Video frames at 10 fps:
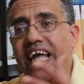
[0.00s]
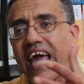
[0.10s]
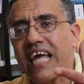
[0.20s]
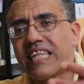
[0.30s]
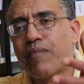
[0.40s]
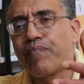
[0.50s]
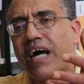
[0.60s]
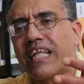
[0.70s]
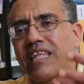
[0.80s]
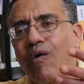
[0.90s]
كي
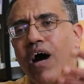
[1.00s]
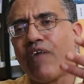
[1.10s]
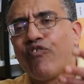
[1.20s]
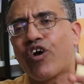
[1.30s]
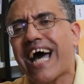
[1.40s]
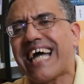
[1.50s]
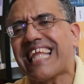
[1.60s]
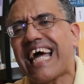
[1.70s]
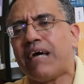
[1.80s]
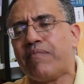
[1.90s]
تبقى
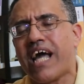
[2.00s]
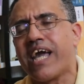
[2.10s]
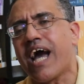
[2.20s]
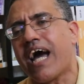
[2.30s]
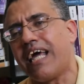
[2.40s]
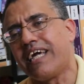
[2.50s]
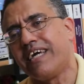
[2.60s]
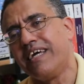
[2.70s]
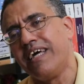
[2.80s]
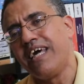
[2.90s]
التوافقات على ما هي عليه
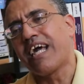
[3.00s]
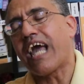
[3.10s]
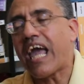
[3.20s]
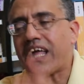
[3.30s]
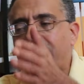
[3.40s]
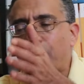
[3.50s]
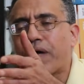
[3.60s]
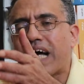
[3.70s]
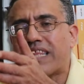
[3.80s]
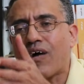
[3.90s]
كي
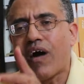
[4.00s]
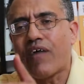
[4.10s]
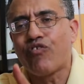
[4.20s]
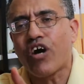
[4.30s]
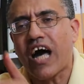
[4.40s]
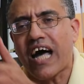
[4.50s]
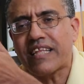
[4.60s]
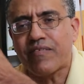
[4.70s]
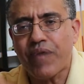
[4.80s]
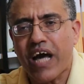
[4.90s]
تبقى
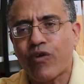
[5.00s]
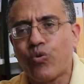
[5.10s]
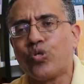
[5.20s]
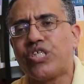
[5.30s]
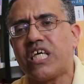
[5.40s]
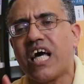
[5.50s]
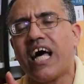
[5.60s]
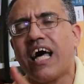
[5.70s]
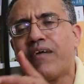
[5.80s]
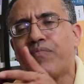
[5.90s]
التوافقات مع
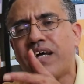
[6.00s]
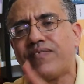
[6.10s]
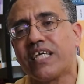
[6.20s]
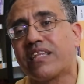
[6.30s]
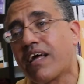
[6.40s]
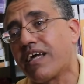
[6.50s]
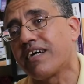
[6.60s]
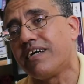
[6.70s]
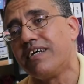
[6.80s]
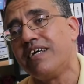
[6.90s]
روسيا بنفس
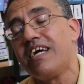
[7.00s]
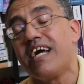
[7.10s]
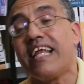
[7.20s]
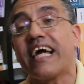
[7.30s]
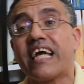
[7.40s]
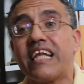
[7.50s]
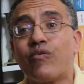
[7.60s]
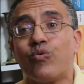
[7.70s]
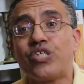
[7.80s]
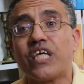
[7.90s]
الطريقة لكن
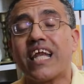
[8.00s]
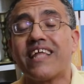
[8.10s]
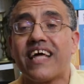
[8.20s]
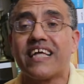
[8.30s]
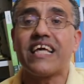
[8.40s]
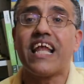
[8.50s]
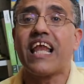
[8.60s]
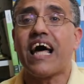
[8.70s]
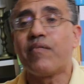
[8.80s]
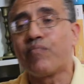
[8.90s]
روسيا نظرت إلى
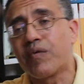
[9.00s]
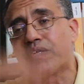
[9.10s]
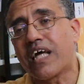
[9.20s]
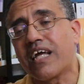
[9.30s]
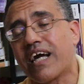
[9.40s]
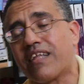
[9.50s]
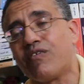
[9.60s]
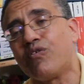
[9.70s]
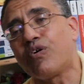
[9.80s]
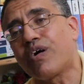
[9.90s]
الأمر بطريقة
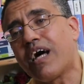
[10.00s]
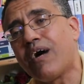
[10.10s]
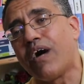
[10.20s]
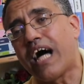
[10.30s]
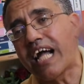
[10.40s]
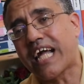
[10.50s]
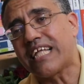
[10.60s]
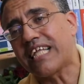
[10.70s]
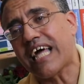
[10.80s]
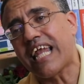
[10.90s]
أخرى
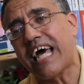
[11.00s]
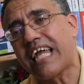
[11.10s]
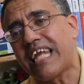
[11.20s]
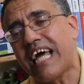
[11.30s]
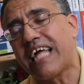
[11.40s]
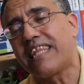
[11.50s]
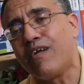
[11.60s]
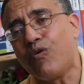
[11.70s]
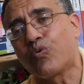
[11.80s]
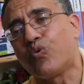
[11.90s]
وأكدت على أن هذه
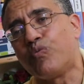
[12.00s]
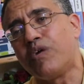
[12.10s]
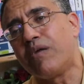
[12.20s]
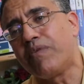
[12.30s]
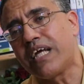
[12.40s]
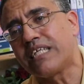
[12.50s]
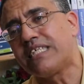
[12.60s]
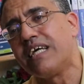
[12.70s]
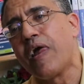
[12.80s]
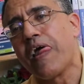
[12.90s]
الحكومة لبنت
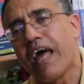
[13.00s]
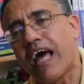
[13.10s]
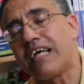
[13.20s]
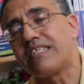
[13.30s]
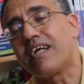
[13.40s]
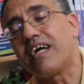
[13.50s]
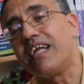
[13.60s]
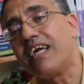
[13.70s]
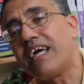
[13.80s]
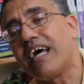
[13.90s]

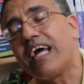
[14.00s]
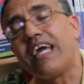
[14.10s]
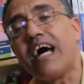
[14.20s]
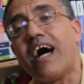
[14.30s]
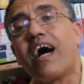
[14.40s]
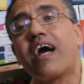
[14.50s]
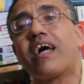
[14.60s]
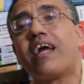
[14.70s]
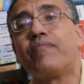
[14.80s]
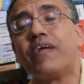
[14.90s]
الإسرائيلية هي
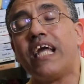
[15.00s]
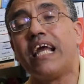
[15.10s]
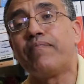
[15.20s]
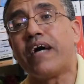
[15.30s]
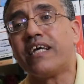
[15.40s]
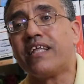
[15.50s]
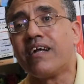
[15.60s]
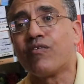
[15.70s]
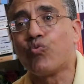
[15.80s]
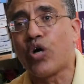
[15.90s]
أقرب إلى
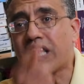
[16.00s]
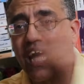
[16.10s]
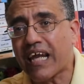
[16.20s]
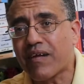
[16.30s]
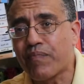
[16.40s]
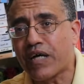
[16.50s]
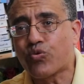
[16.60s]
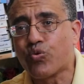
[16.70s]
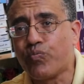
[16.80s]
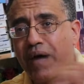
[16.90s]
بايدن
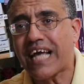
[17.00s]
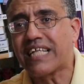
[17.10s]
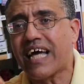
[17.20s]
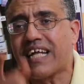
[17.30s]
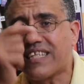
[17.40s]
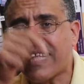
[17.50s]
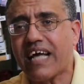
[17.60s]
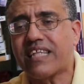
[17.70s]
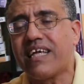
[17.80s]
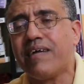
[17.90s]
وضربة بايدن
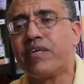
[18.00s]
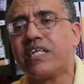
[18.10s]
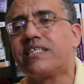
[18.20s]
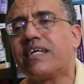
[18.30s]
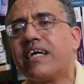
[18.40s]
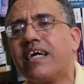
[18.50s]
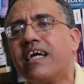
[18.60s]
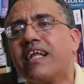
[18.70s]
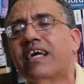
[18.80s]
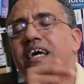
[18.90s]
تأتي من
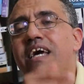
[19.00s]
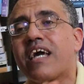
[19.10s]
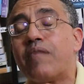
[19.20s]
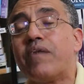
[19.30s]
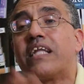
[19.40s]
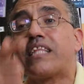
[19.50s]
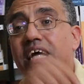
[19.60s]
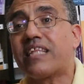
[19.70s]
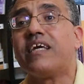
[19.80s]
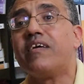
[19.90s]
إسرائيل كما
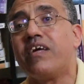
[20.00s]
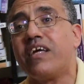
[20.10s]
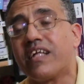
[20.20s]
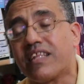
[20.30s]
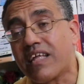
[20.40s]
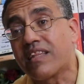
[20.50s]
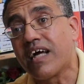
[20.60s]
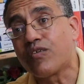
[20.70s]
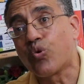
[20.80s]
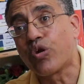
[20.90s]
تأتي
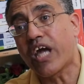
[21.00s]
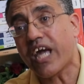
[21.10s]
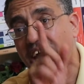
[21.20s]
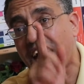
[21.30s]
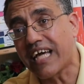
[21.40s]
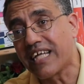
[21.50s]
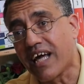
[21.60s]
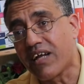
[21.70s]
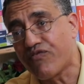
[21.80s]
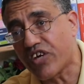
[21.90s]
ضد تركيا
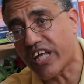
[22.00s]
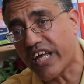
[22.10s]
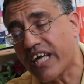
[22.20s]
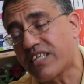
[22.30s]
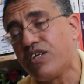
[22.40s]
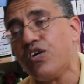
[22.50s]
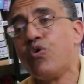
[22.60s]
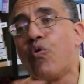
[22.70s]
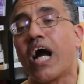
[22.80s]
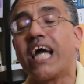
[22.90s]
أيضا في كريت
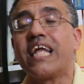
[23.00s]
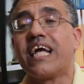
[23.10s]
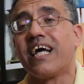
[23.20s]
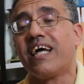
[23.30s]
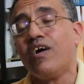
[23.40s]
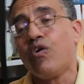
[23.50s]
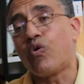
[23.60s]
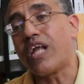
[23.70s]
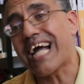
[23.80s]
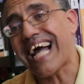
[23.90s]
وغيرها
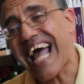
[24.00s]
هناك